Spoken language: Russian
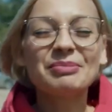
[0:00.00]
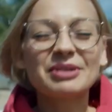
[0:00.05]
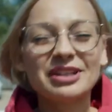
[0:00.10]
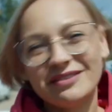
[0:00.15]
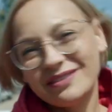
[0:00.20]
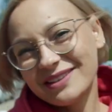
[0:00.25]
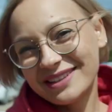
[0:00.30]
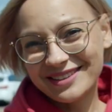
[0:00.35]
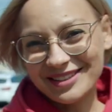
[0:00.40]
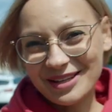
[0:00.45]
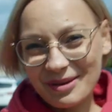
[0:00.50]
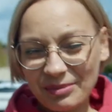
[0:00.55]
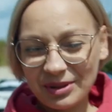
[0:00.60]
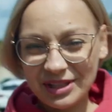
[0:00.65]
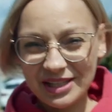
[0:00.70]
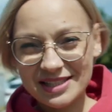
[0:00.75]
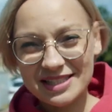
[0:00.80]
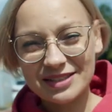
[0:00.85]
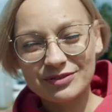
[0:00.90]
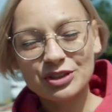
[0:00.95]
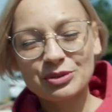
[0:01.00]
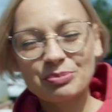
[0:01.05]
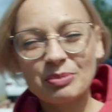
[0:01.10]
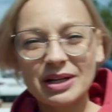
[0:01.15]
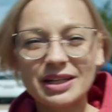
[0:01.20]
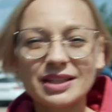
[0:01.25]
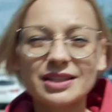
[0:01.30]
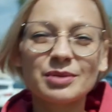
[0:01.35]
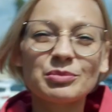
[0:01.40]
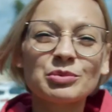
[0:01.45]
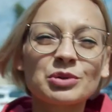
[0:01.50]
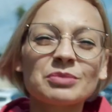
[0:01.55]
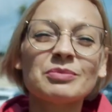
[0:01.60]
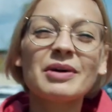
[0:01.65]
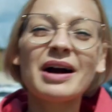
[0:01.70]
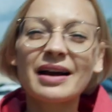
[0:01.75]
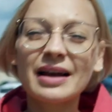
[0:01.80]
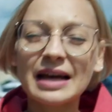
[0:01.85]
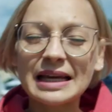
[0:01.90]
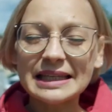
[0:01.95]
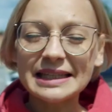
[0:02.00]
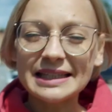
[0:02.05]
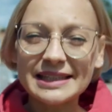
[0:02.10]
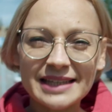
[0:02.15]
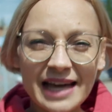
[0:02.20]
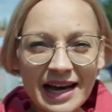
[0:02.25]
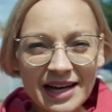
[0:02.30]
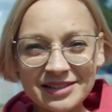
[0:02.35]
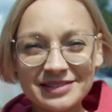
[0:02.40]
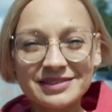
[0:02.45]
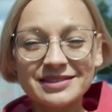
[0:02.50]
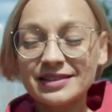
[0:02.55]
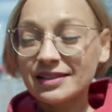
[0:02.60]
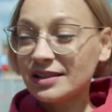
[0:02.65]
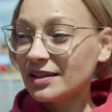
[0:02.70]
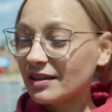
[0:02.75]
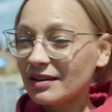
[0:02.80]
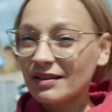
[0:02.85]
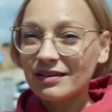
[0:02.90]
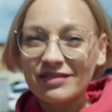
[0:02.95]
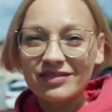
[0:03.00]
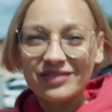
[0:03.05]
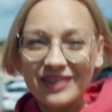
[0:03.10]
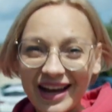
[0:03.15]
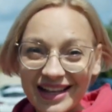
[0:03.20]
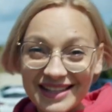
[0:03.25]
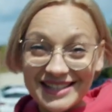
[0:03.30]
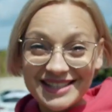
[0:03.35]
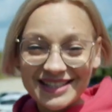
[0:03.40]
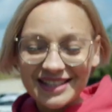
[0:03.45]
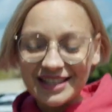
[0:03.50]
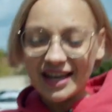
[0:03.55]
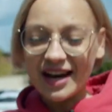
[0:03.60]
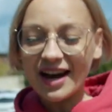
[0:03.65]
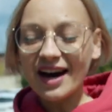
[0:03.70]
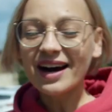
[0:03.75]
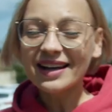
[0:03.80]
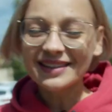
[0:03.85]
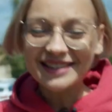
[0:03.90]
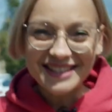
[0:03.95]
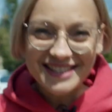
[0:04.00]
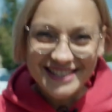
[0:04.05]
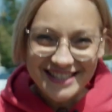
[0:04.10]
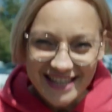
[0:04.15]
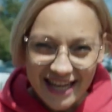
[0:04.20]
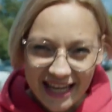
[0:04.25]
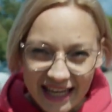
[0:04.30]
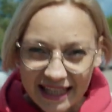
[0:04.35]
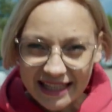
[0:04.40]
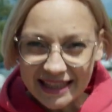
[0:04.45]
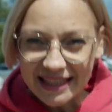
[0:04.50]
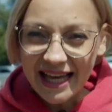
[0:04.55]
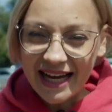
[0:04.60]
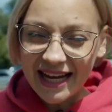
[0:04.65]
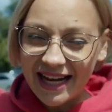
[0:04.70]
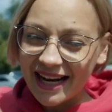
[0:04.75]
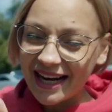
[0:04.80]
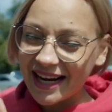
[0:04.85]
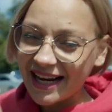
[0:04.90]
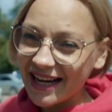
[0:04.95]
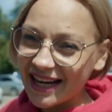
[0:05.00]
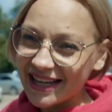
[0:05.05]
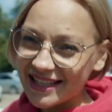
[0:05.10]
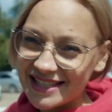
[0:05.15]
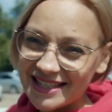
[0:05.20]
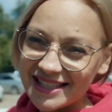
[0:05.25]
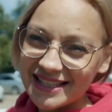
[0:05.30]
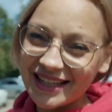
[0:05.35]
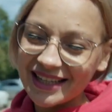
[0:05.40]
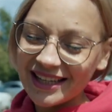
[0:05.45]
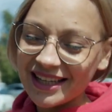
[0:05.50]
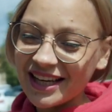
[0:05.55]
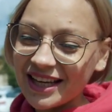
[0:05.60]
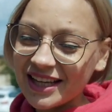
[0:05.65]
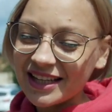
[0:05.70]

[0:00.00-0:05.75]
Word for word: привет! Меня зовут Полина Бурмага, и я в Канске, а точнее на Канской